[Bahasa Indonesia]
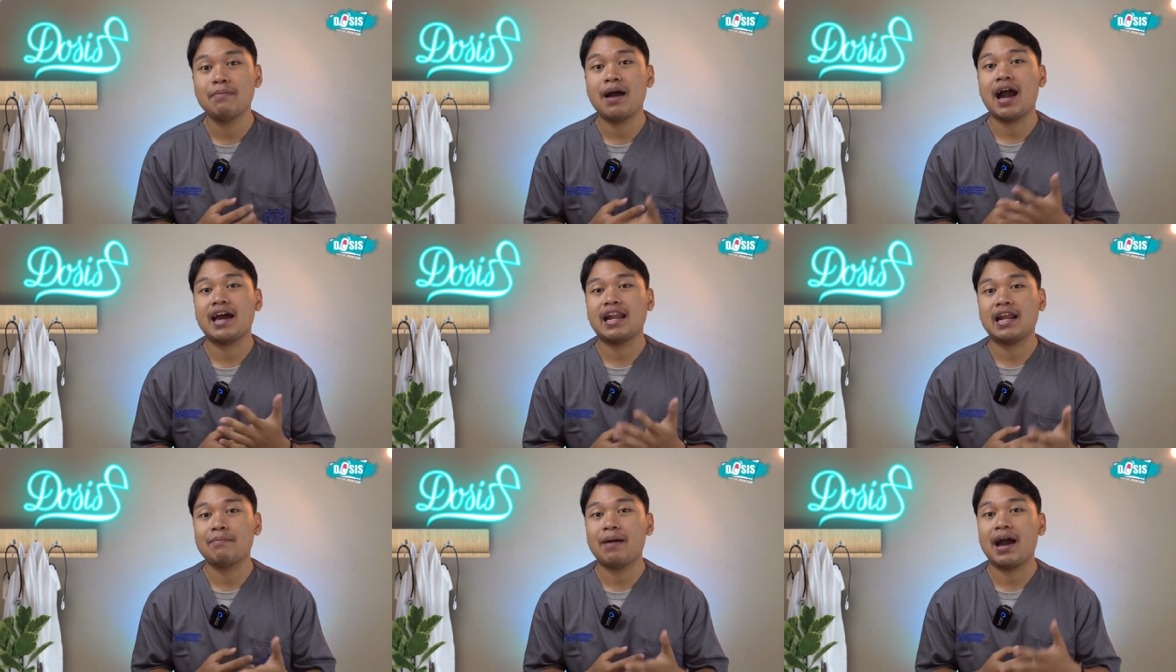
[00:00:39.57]

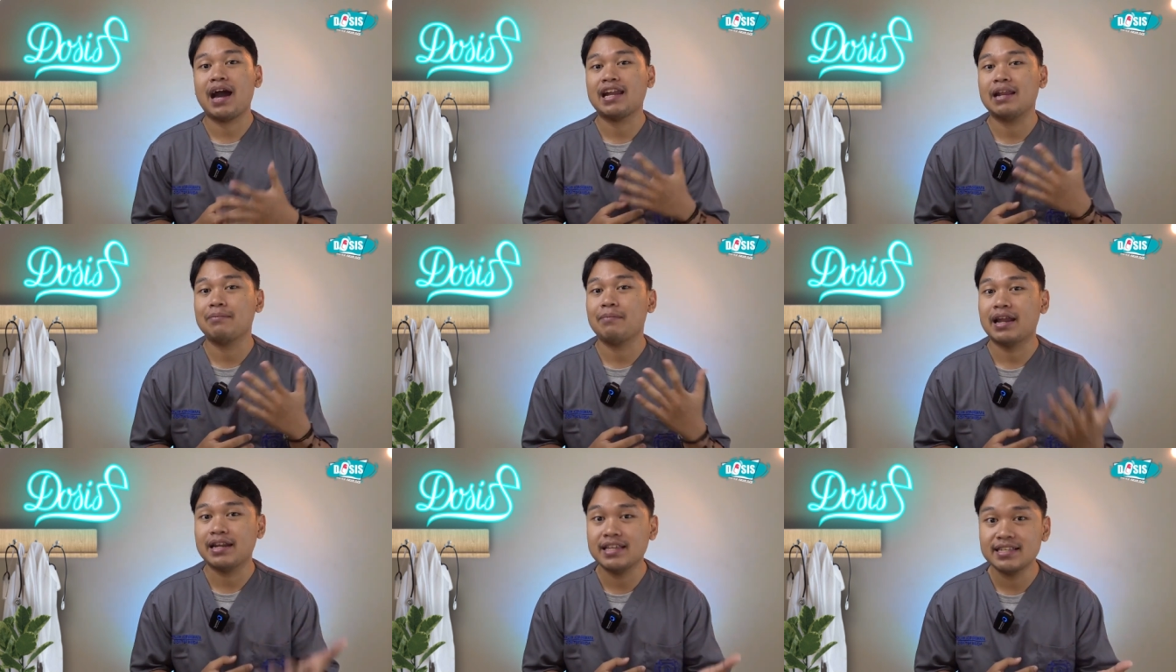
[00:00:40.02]

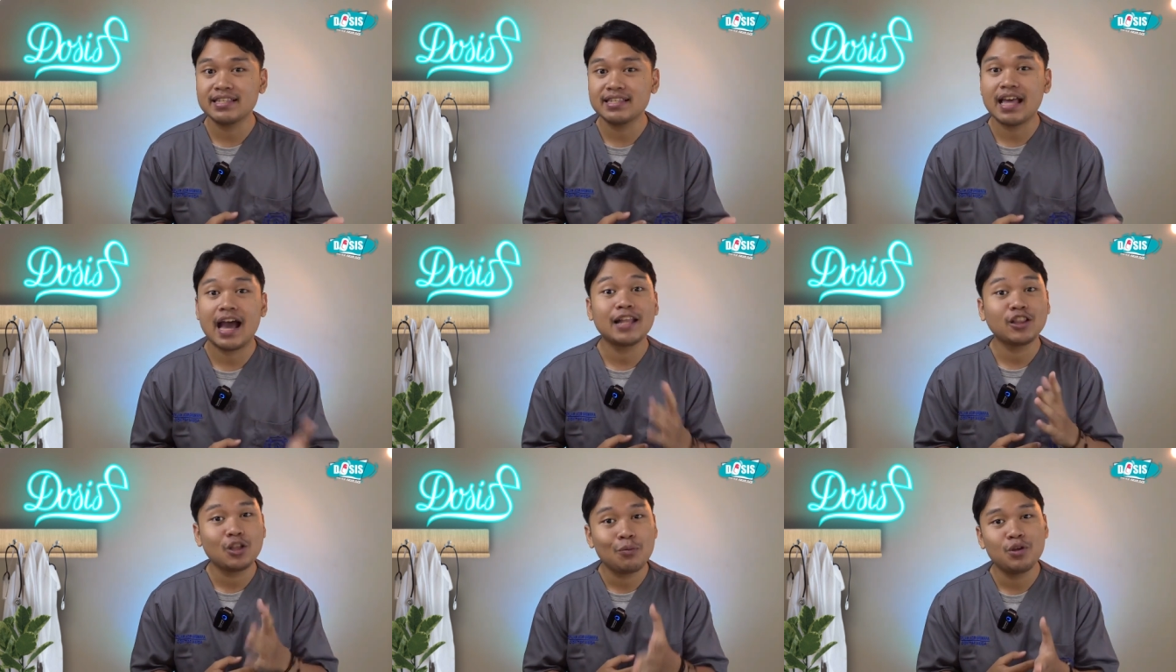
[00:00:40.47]
makanan-makanan manis
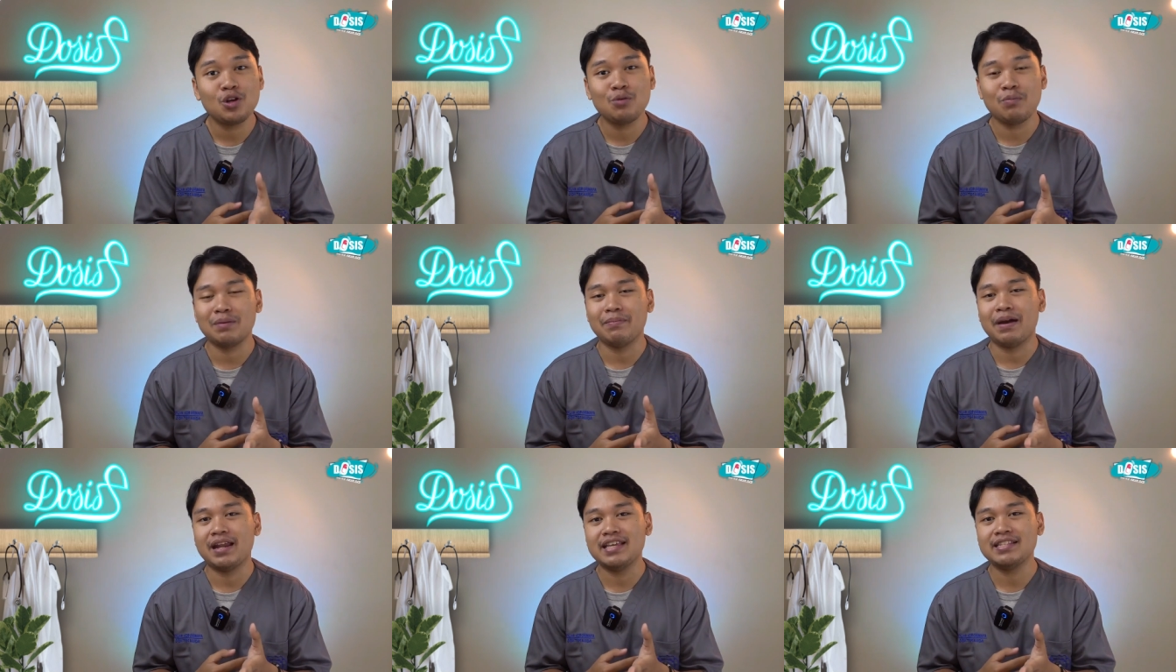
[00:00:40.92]
atau
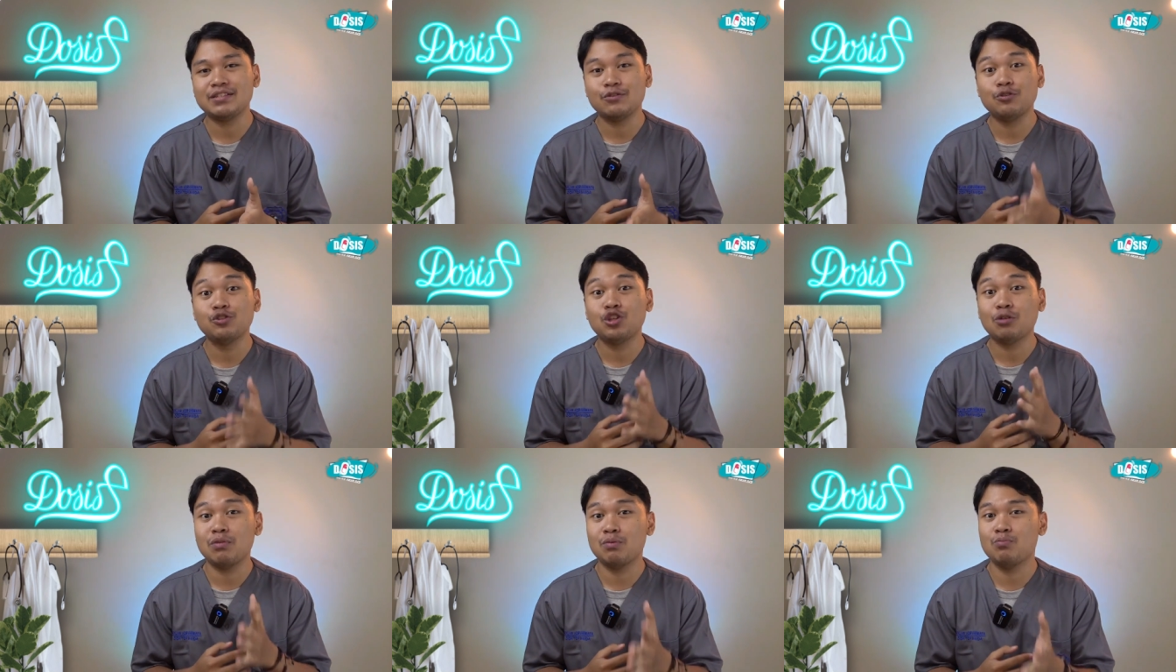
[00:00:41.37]
minuman manis
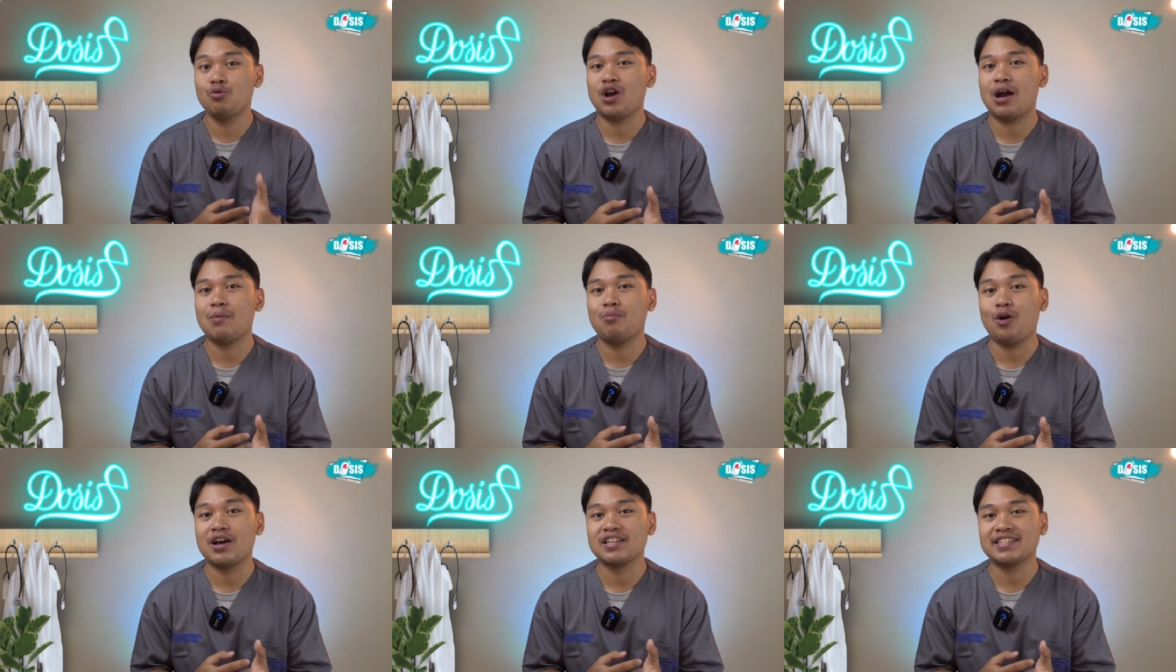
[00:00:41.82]
untuk
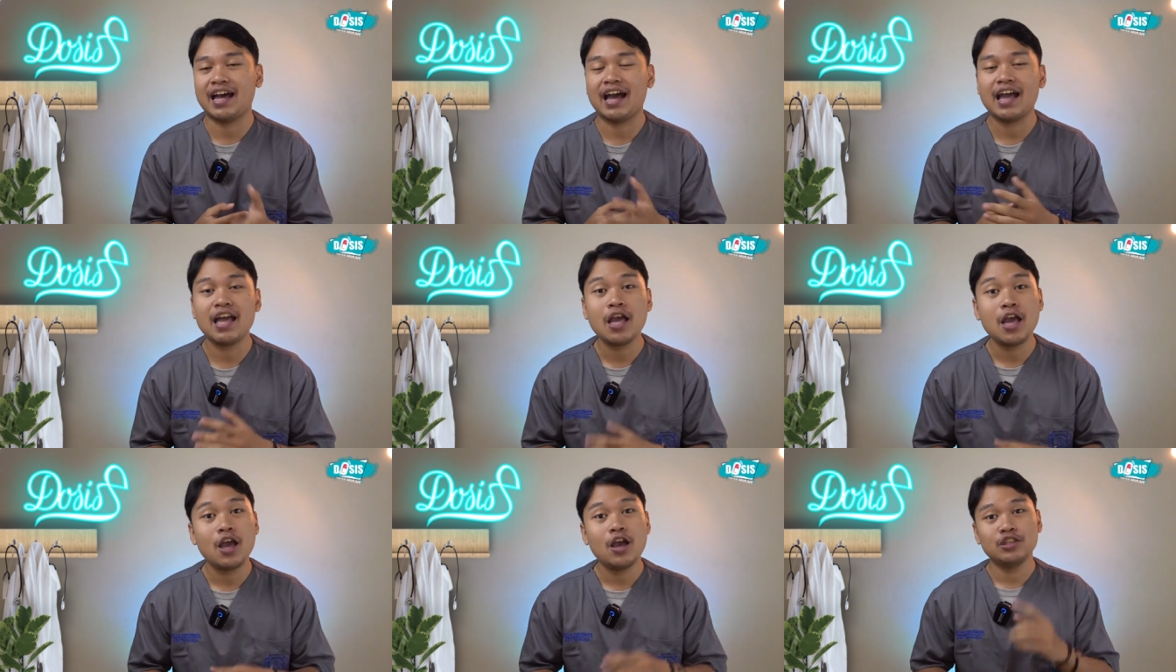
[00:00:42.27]
berbuka puasa.
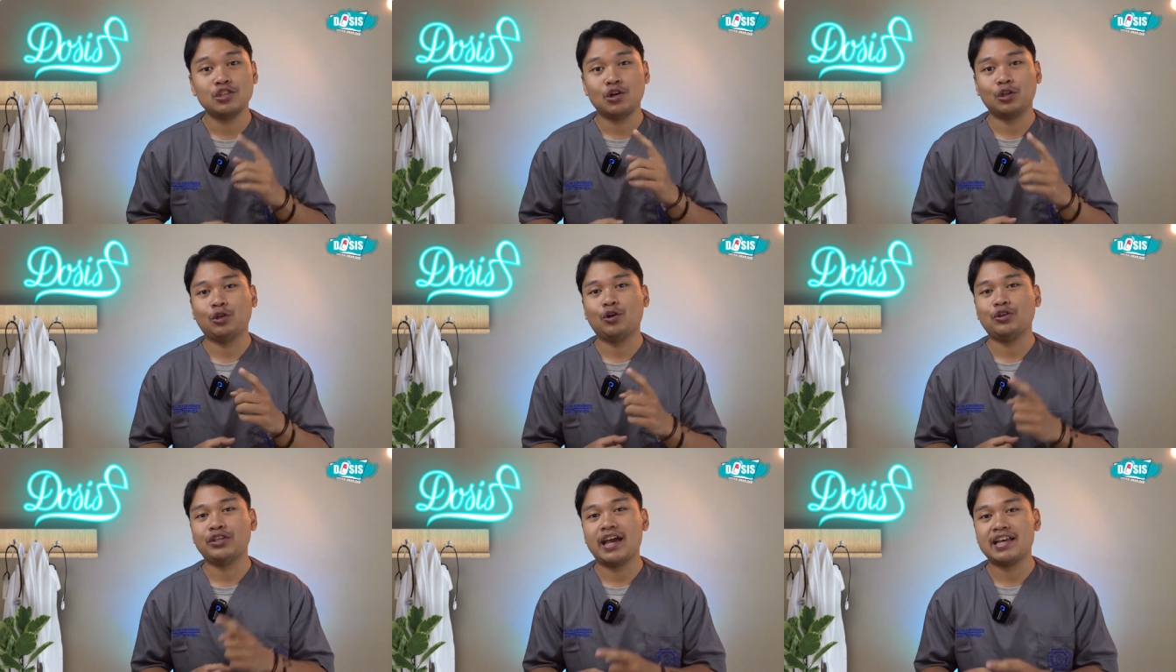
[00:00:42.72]

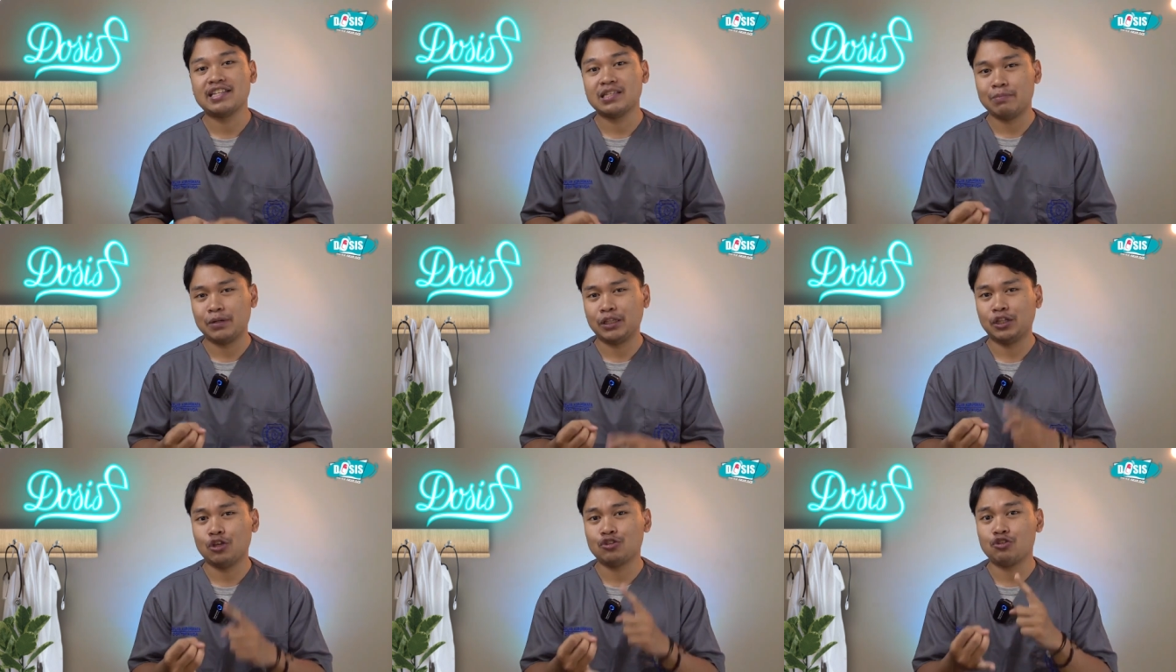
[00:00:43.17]
Contohnya
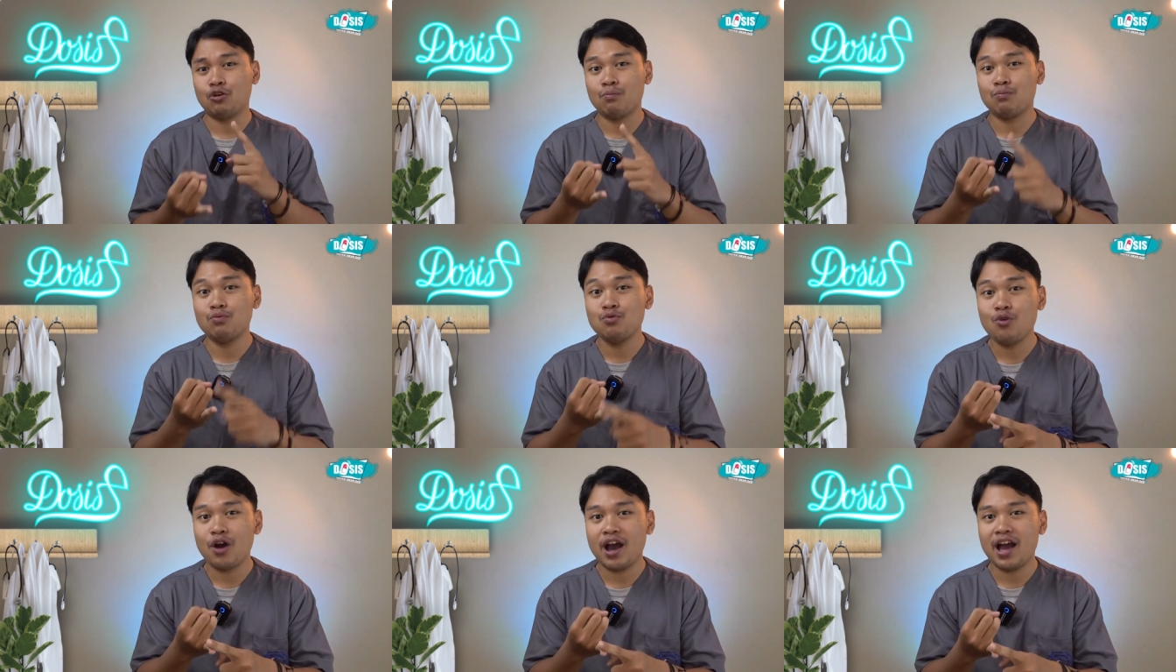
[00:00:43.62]
seperti sop
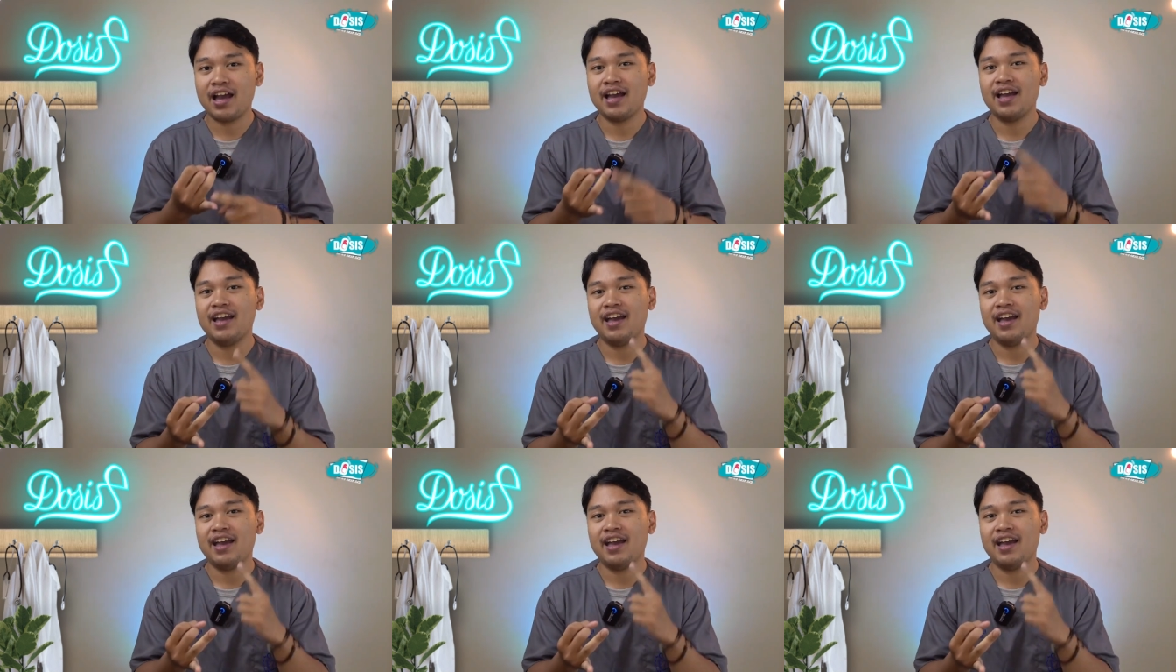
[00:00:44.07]
buah,